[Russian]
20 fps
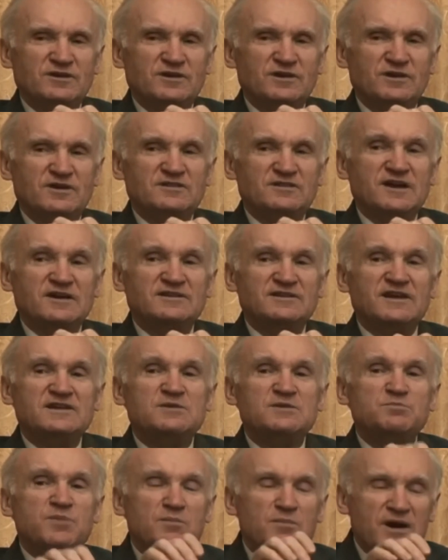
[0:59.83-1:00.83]
Тогда они
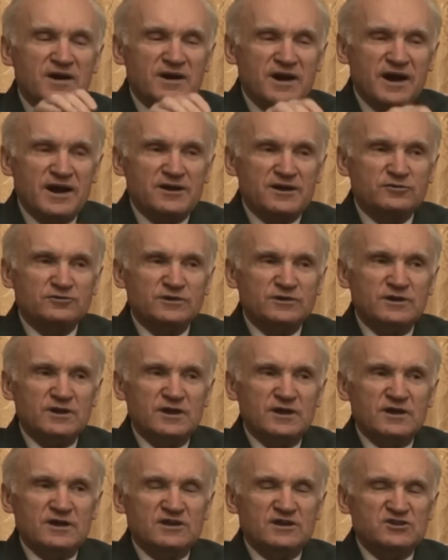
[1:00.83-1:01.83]
помогают
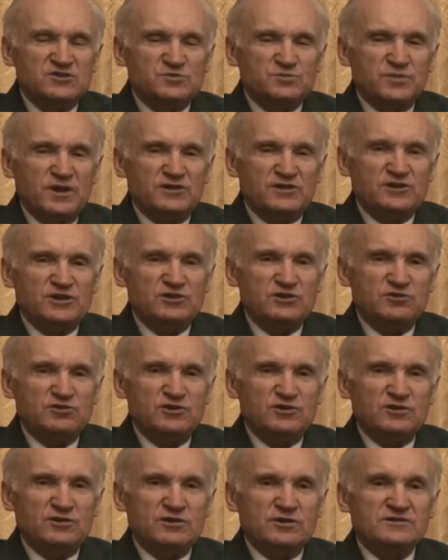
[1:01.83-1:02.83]
исполнению
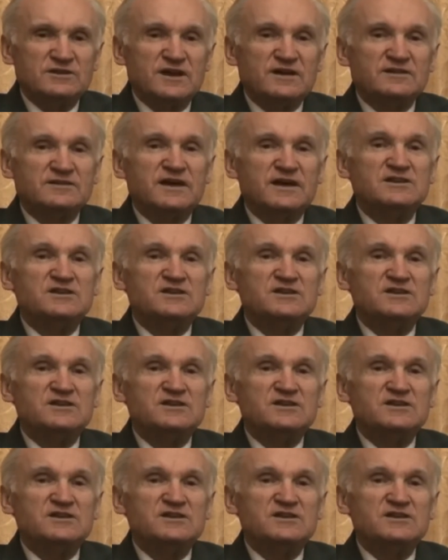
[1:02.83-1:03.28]
их. Тогда они